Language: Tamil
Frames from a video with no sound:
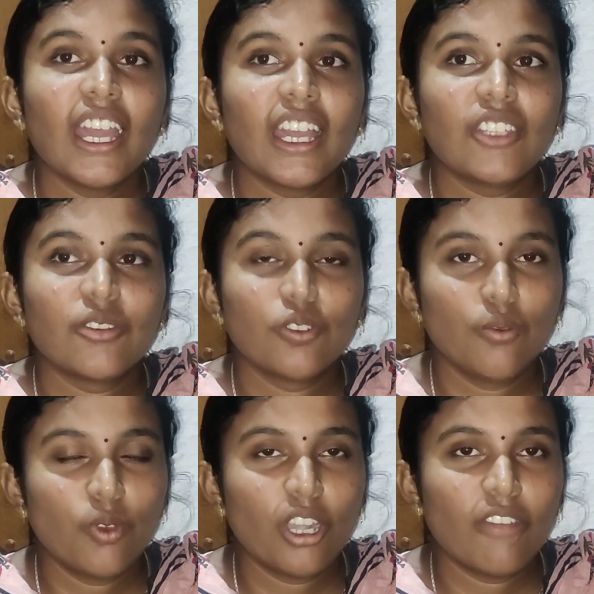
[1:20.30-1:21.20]
அது குரூப்
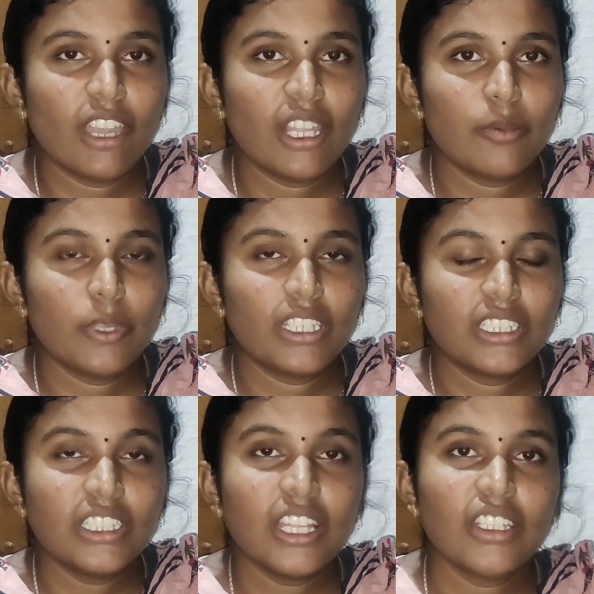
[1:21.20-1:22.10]
ஃபோரில் வேலைக்கு போயிட்டு
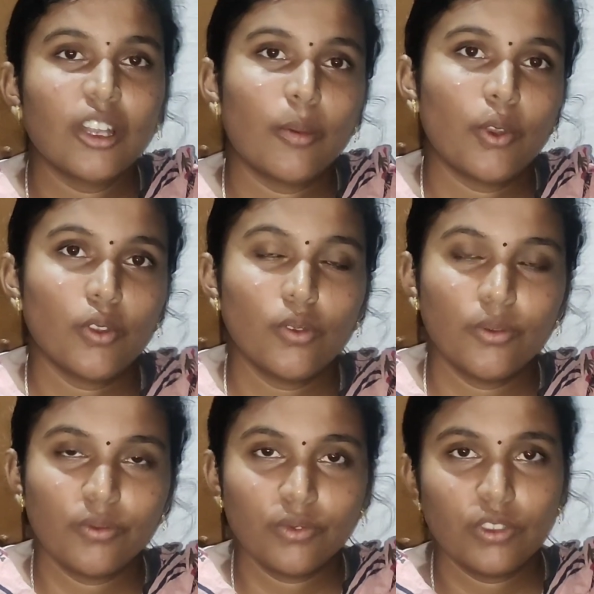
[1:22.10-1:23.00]
அதுக்கப்புறம்
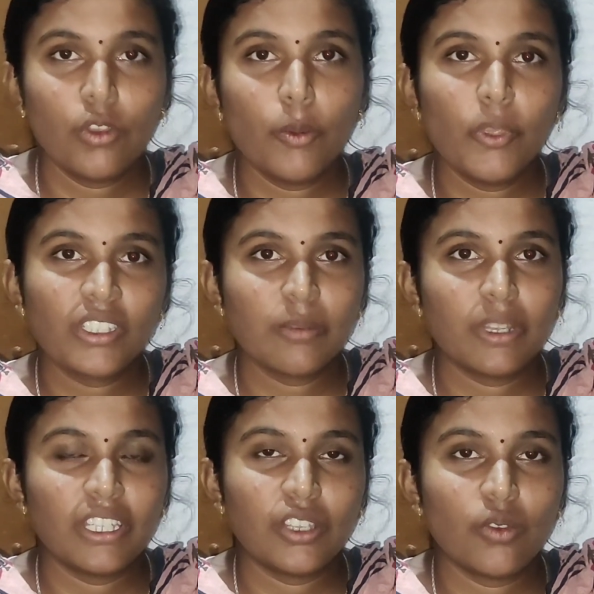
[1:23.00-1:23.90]
யூபிஎஸ்சி
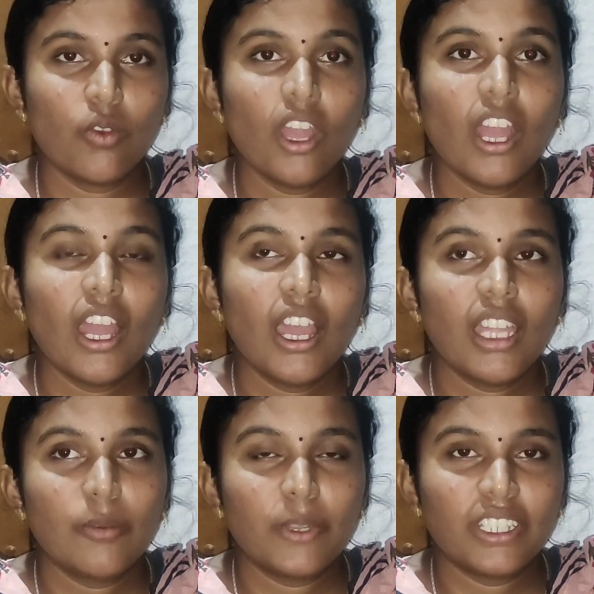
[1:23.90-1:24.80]
படிக்கணும்
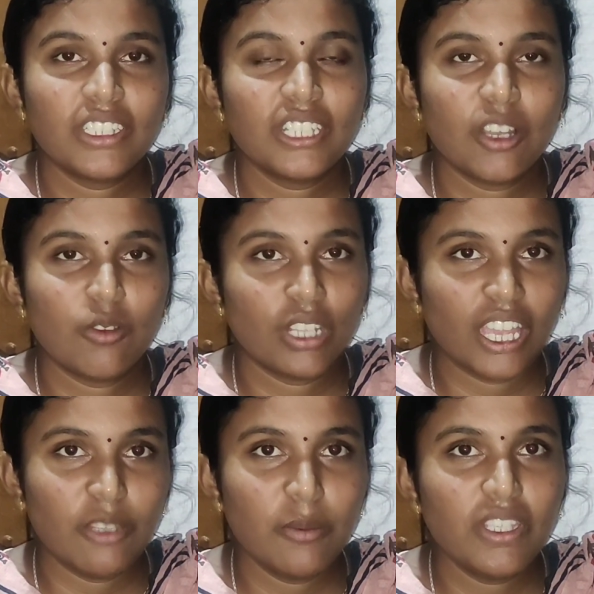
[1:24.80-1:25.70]
அது படித்து நான் ஒரு
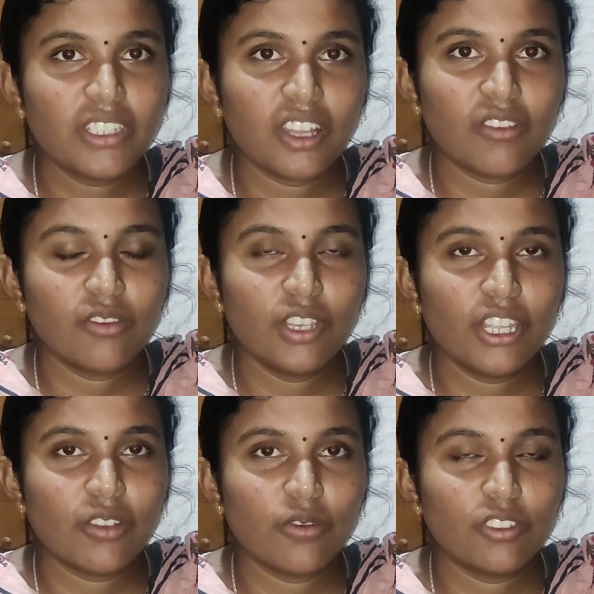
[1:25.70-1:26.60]
ஐபிஎஸ் ஆகணும்
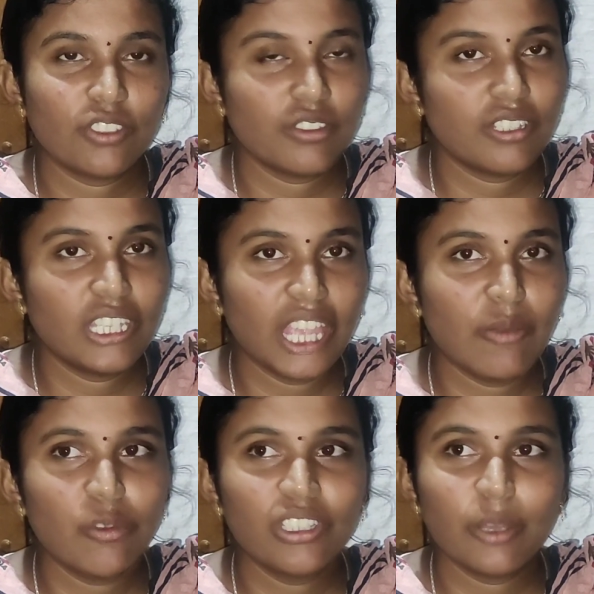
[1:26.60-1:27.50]
எனக்கு கொஞ்சம் எய்ம்
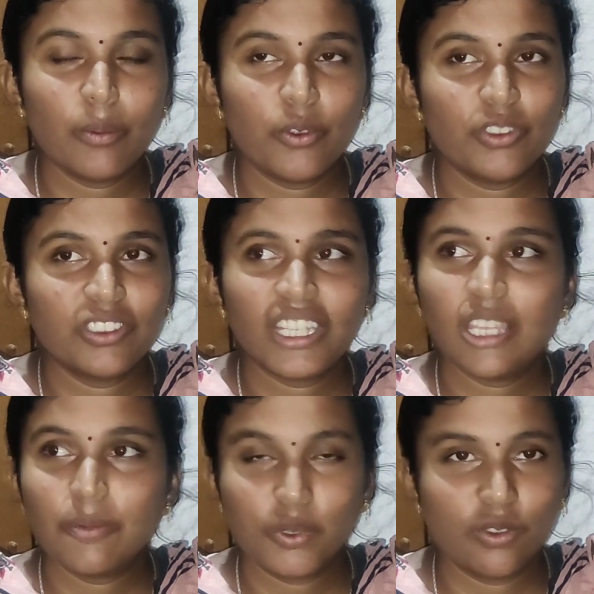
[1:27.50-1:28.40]
வந்து எப்போ வந்துச்சுன்னா
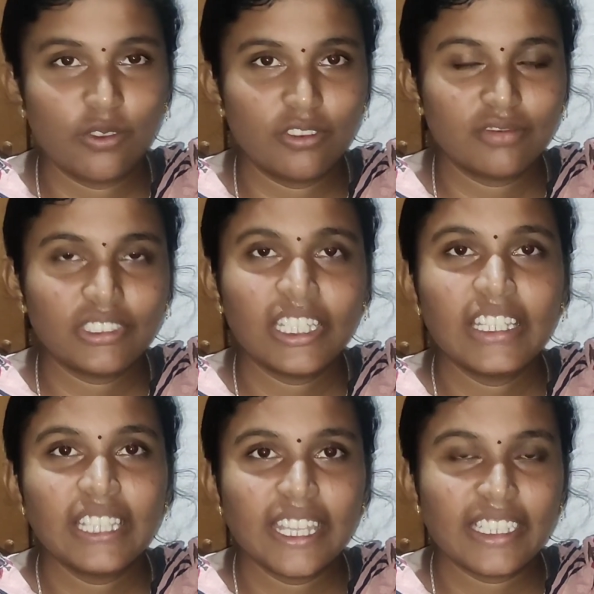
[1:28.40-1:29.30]
இப்போ
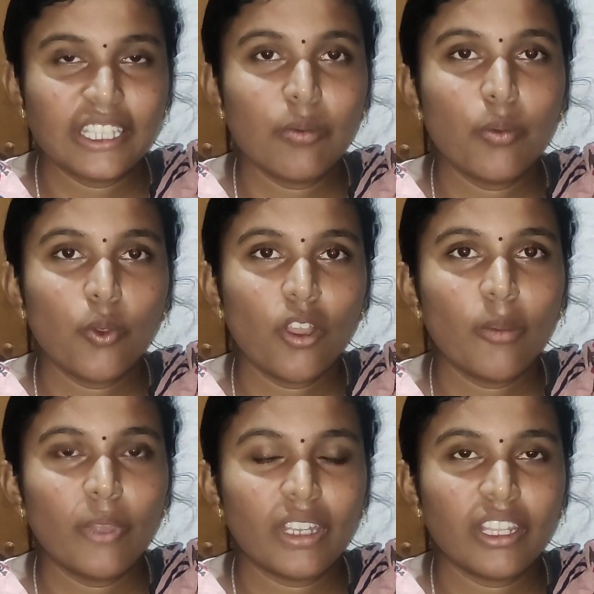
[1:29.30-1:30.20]
இந்த எக்ஸாம் போக
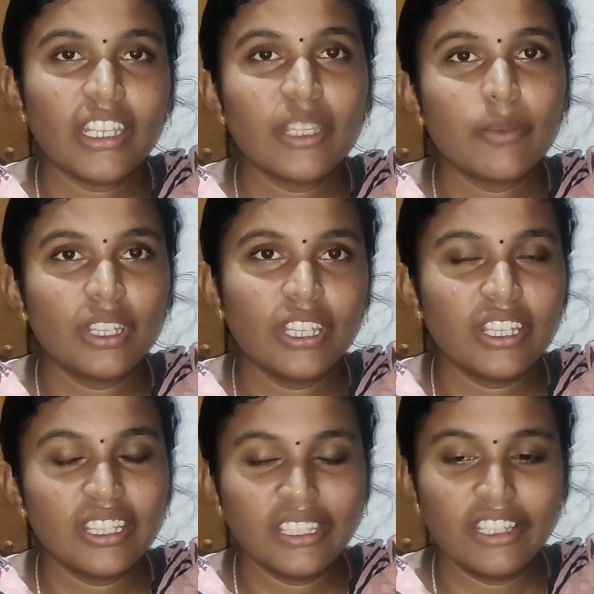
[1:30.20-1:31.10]
பிறகு தான் இப்படி
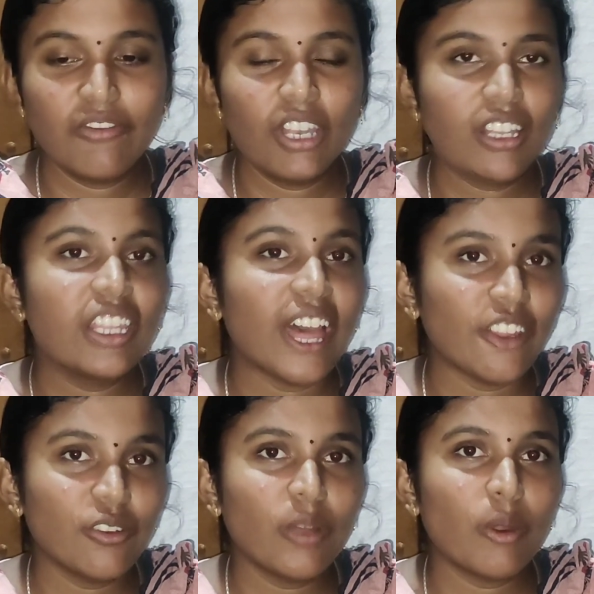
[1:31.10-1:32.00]
இவ்வளவு
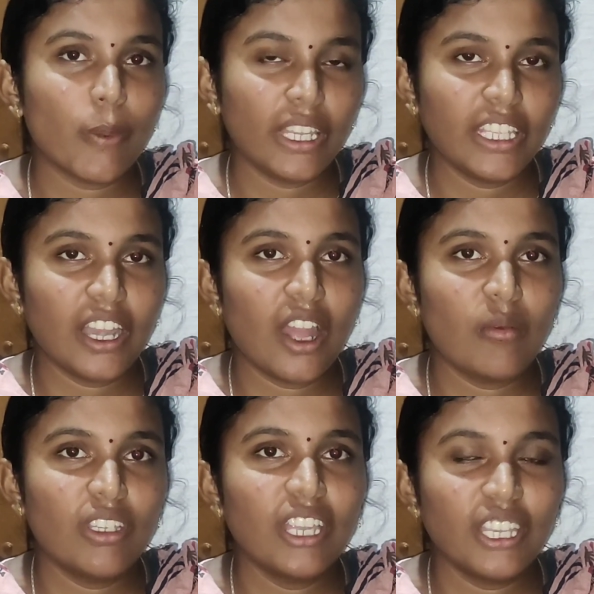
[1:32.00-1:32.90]
அதுக்கும் நம்ம படிக்கலாம்
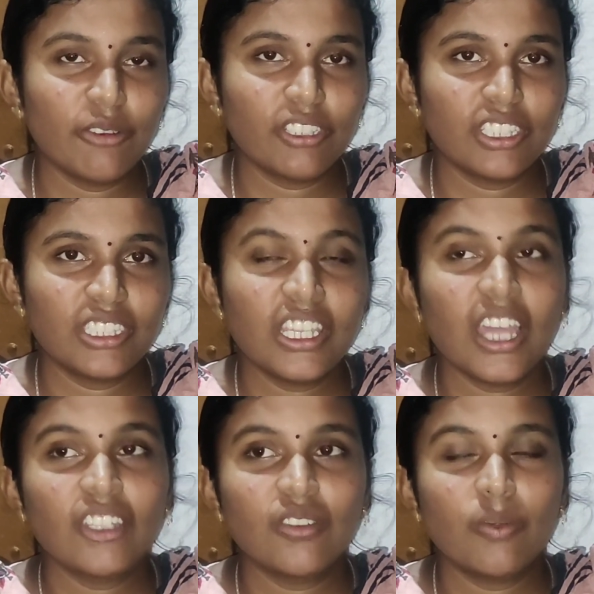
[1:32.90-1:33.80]
அப்படின்னு என்ன வந்துச்சு
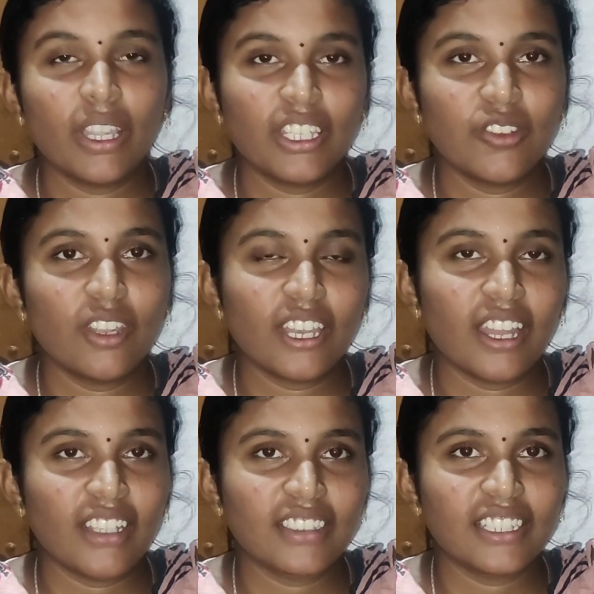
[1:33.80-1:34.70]
அதுக்கும் படிக்கணும்னு எனக்கு
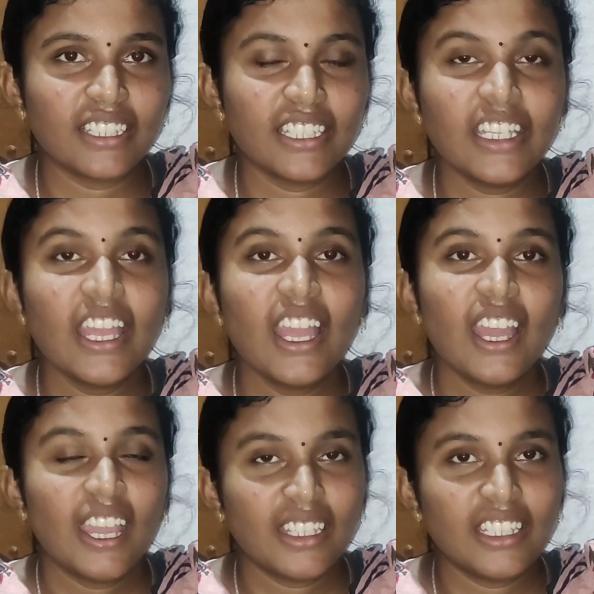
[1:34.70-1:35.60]
ஆசை இருக்குது
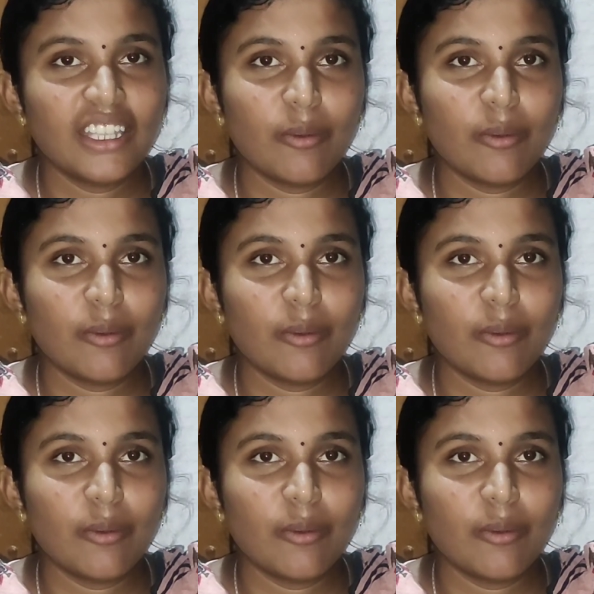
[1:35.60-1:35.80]
அதையும்